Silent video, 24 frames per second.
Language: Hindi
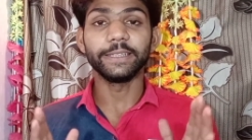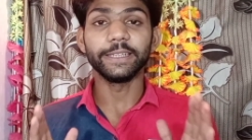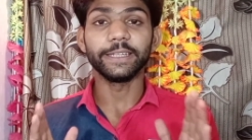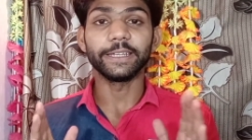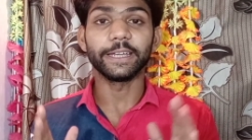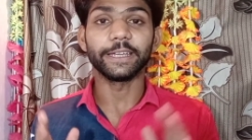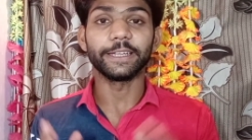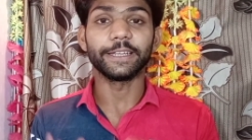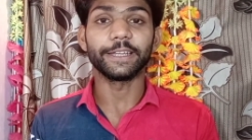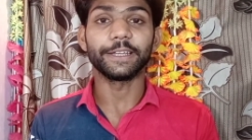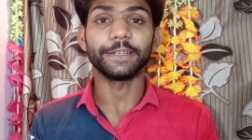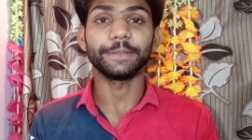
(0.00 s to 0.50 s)
दी
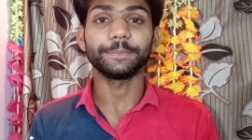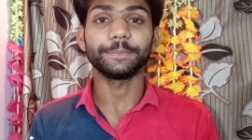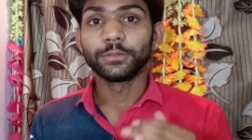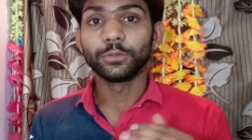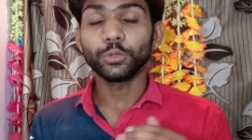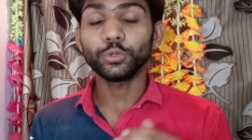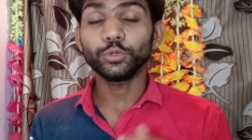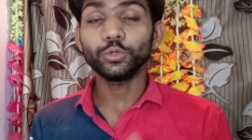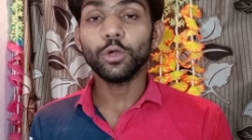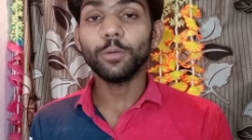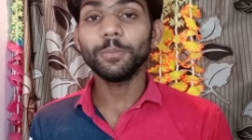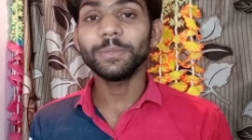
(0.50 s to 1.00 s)
गई है
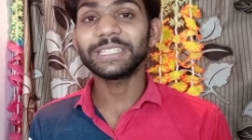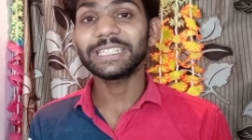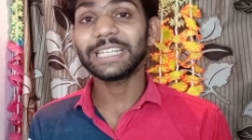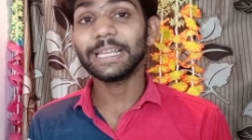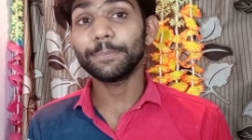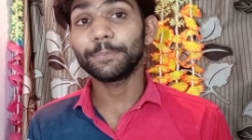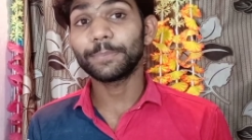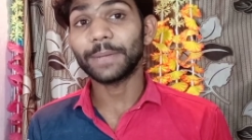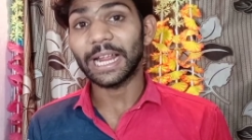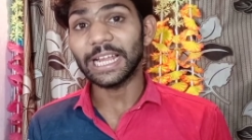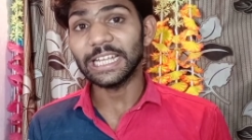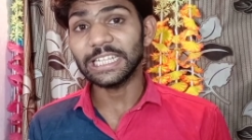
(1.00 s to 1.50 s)
दोस्तों हम इसके
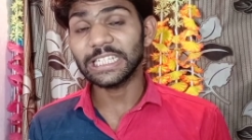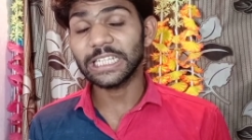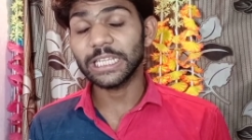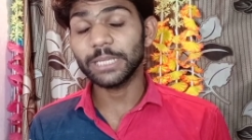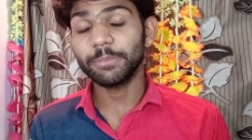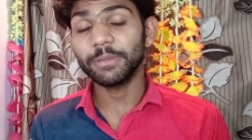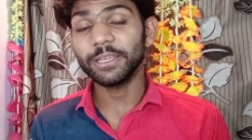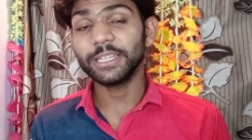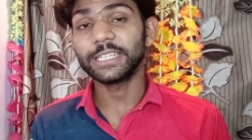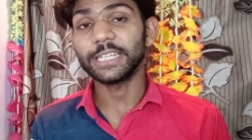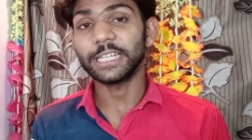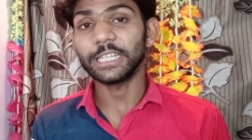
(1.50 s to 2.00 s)
प्राइस
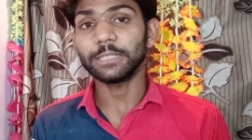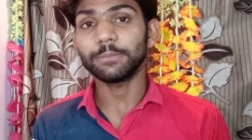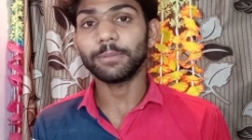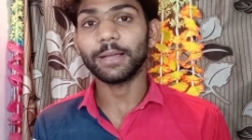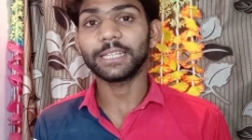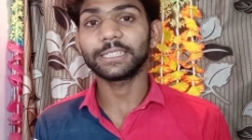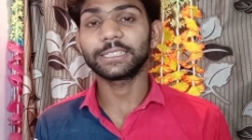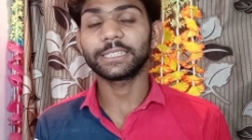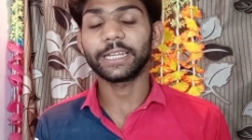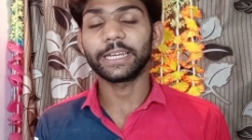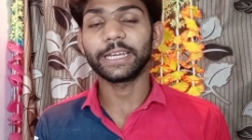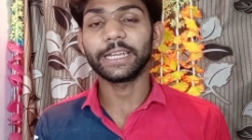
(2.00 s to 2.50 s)
की भी जल्द
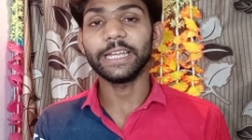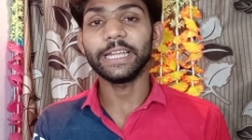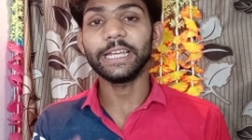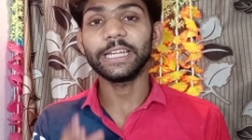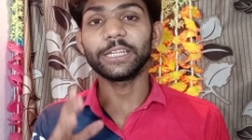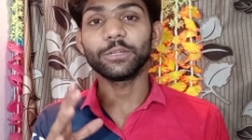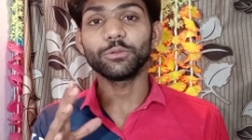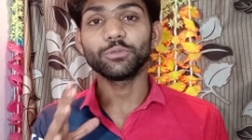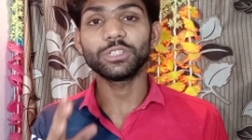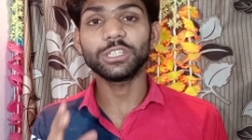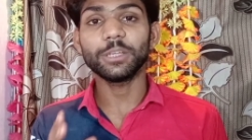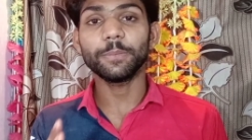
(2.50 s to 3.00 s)
बात करेंगे
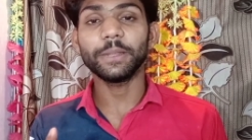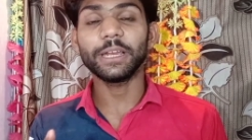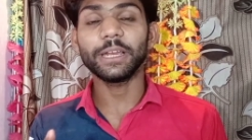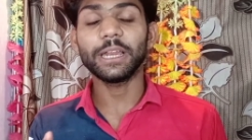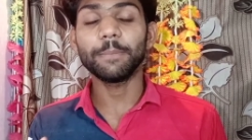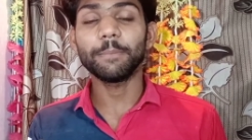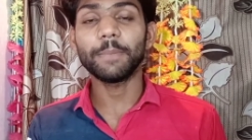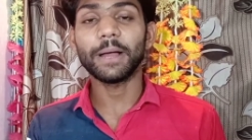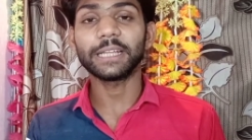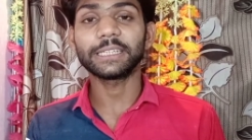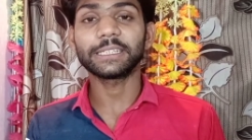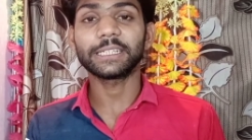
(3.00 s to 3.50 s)
लेकिन उससे पहले
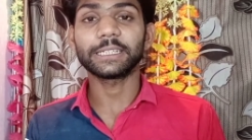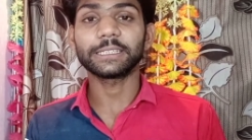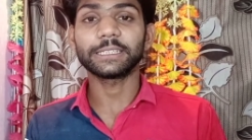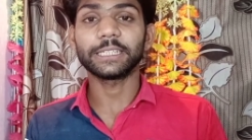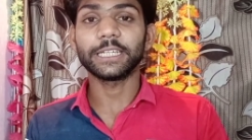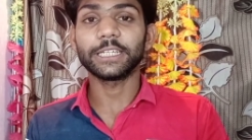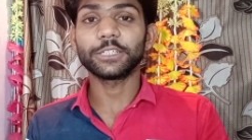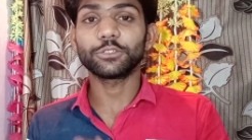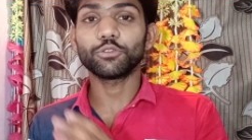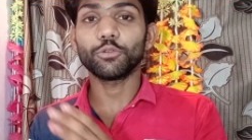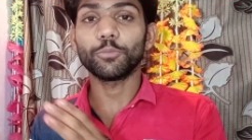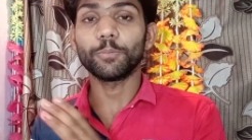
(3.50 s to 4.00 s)
हम बात करते
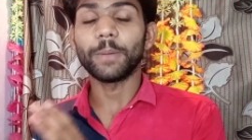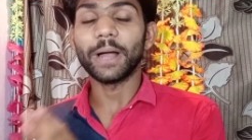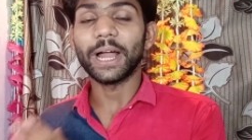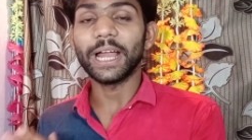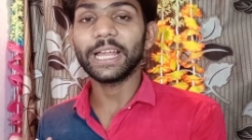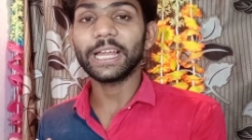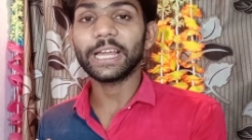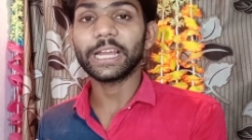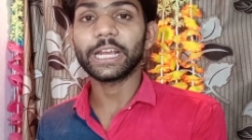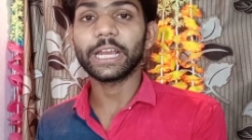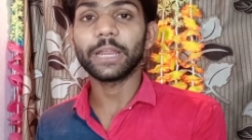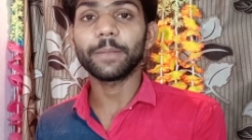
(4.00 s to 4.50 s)
हैं इसको
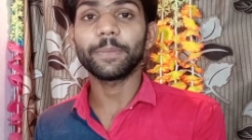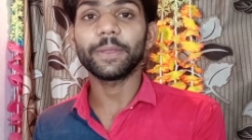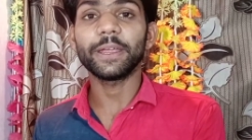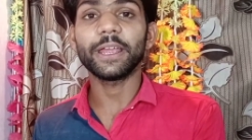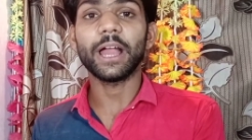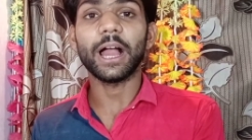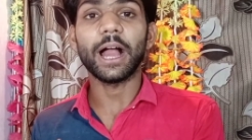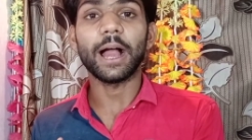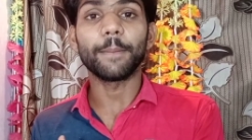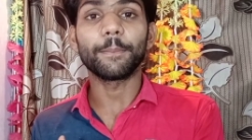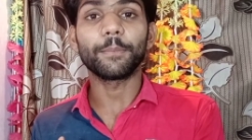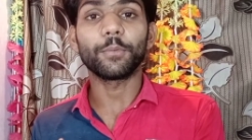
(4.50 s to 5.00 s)
बाय करने
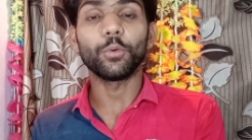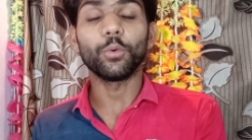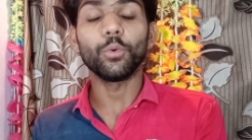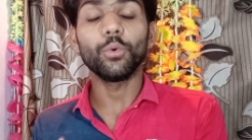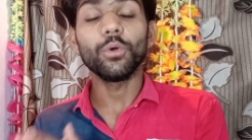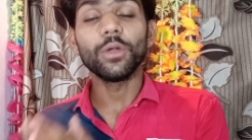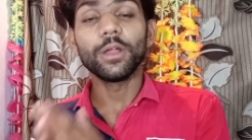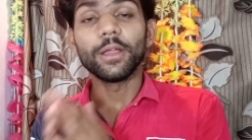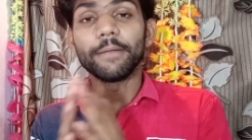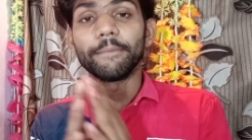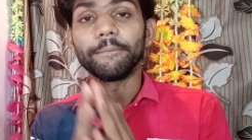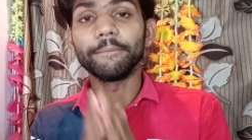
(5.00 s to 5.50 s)
पे आपको
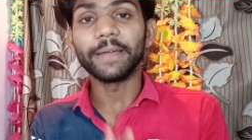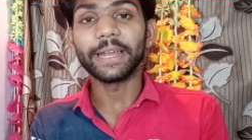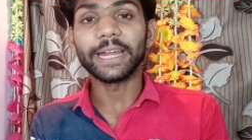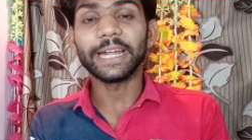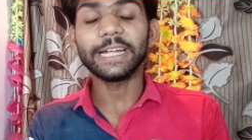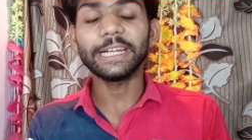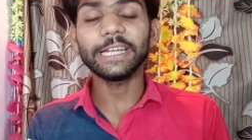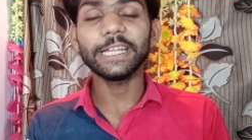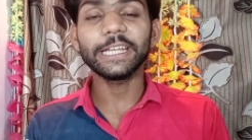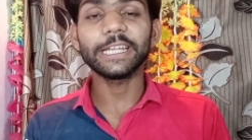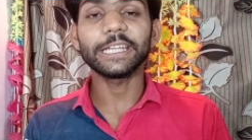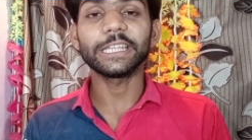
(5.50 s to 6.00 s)

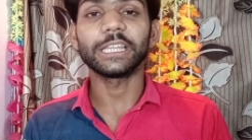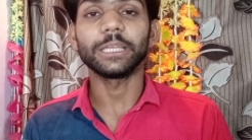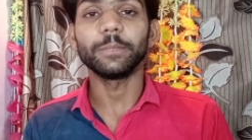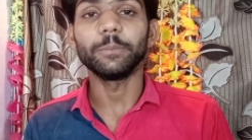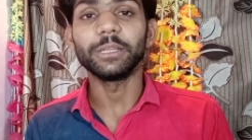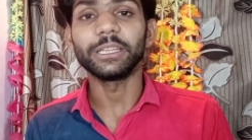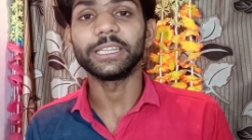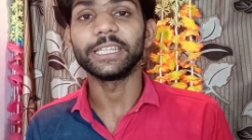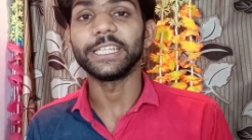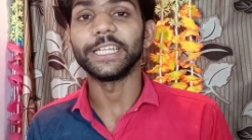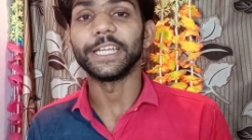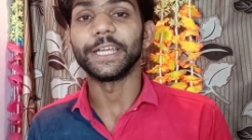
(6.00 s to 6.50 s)
वारंटी कितनी
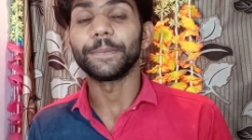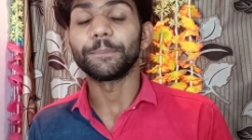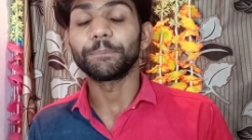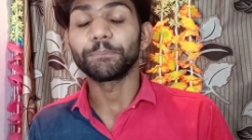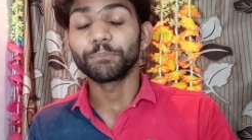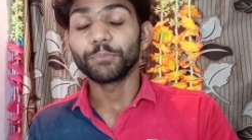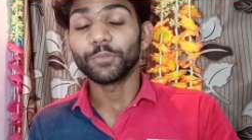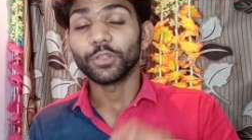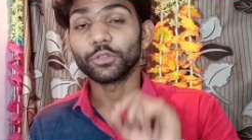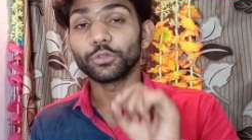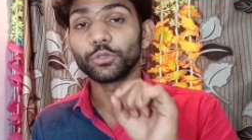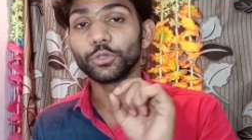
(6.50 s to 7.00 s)
मिलती है
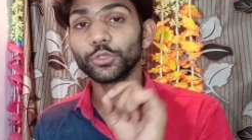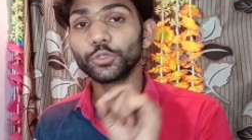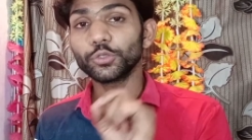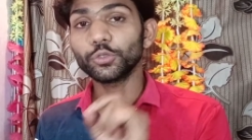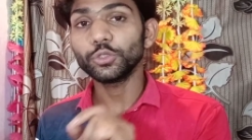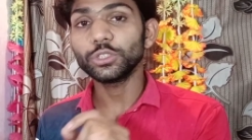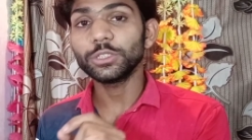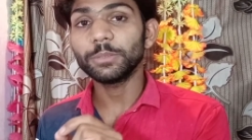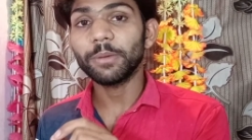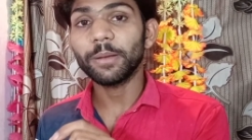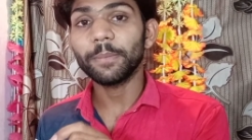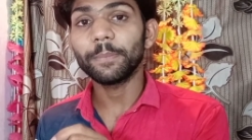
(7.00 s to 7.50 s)
तो
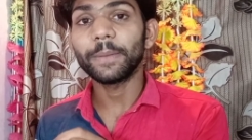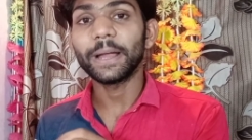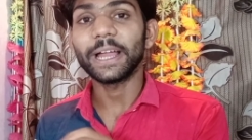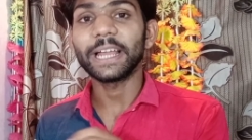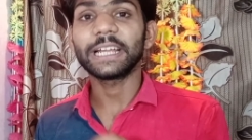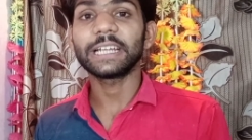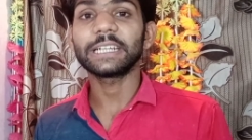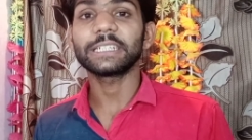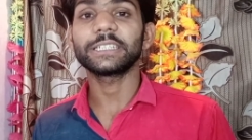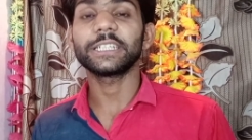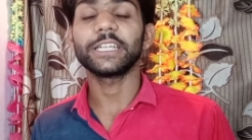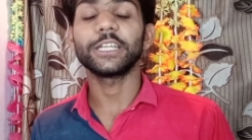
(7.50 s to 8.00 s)
इसको जब आप
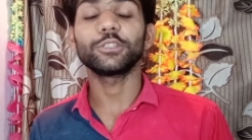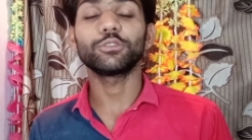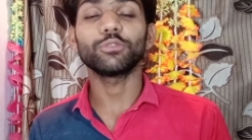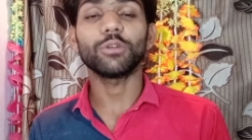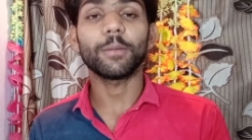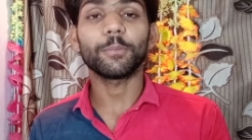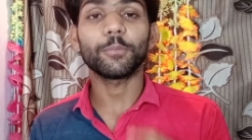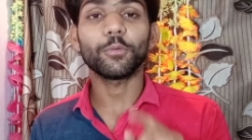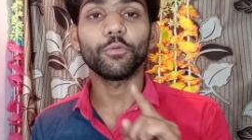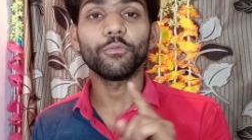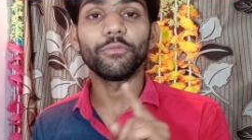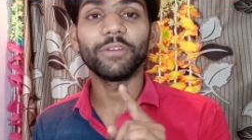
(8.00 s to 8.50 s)
बाय करते हैं तो
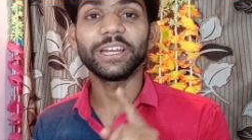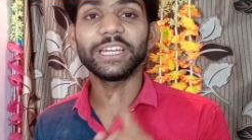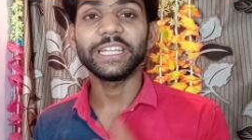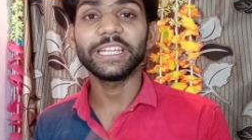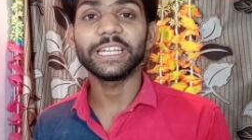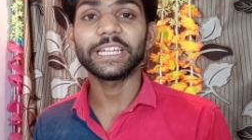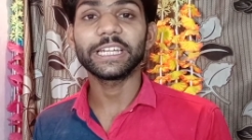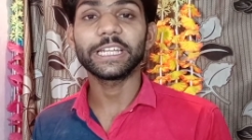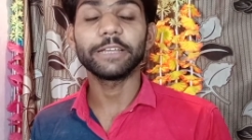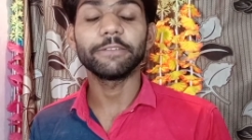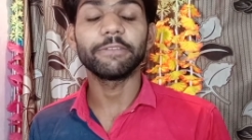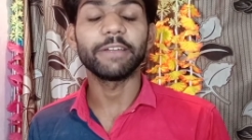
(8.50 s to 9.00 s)
आपको वन
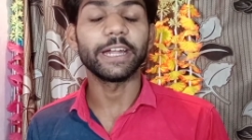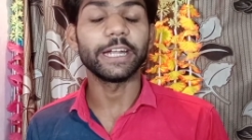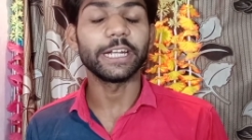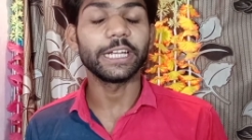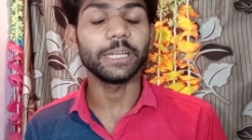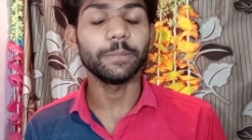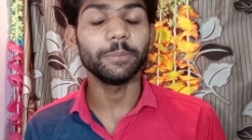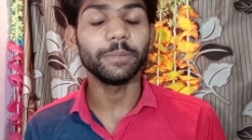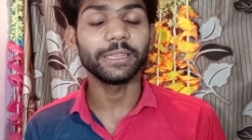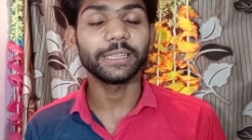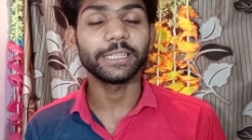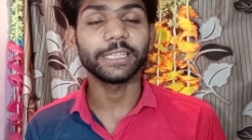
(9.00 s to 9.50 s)
ईयर की
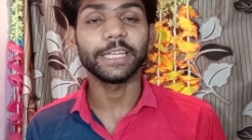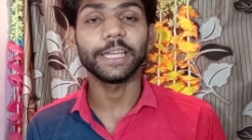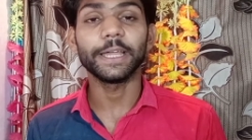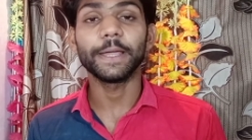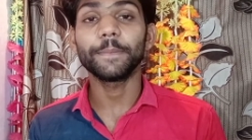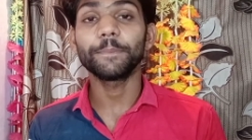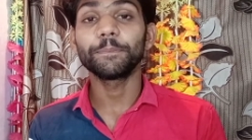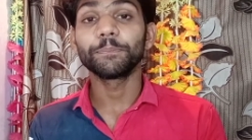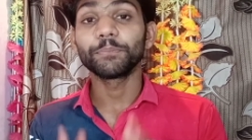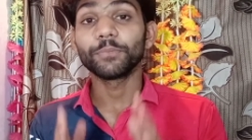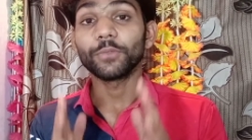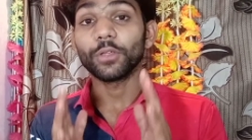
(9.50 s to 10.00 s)
वारंटी मिलती
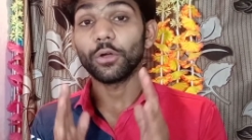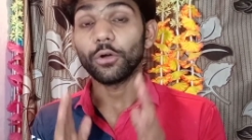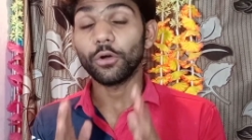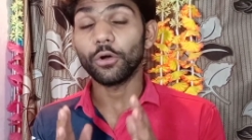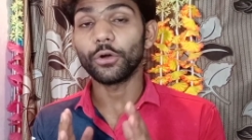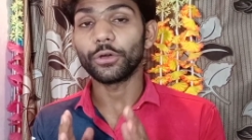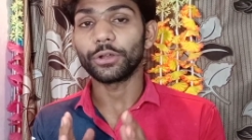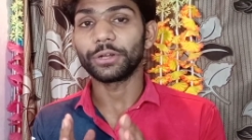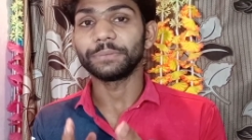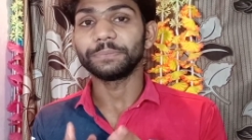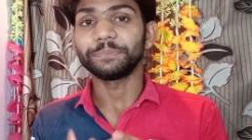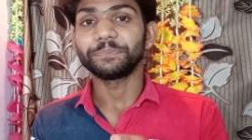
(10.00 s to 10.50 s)
है
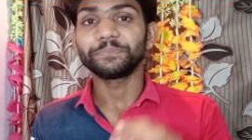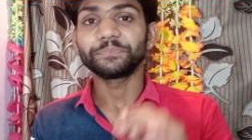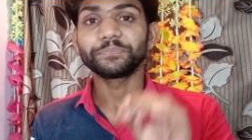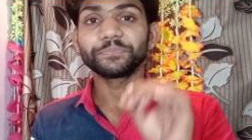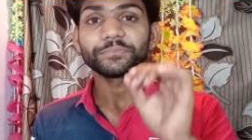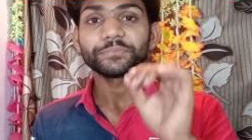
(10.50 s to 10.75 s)
और